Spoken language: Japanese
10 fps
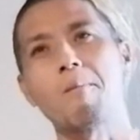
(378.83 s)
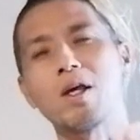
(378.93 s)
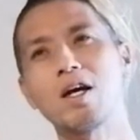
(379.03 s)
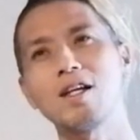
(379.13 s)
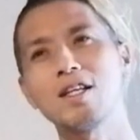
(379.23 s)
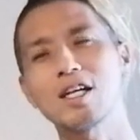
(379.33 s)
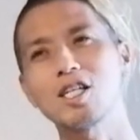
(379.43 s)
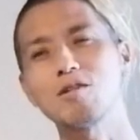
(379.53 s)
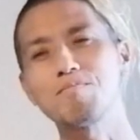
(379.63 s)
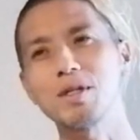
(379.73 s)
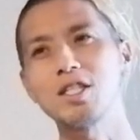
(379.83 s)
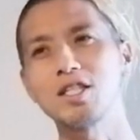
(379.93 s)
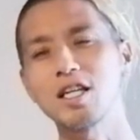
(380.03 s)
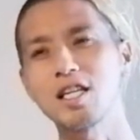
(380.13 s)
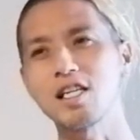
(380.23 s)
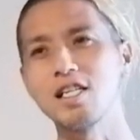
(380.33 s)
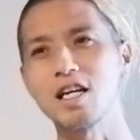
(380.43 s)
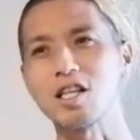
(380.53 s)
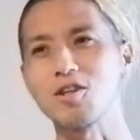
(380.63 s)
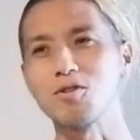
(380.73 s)
まあやりながら失敗していけばいい
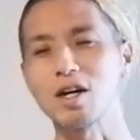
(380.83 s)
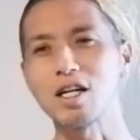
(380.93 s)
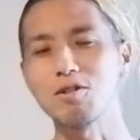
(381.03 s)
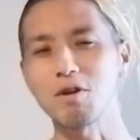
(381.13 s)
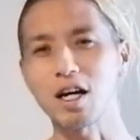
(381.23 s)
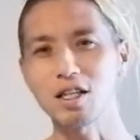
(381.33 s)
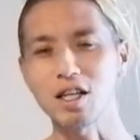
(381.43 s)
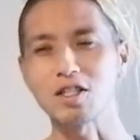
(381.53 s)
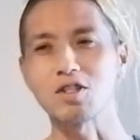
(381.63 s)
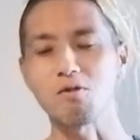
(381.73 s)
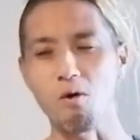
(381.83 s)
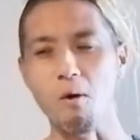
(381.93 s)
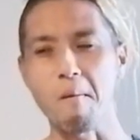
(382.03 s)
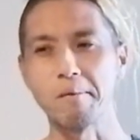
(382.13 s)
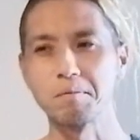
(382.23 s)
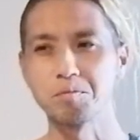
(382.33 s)
やっていう感じはあったんですけど、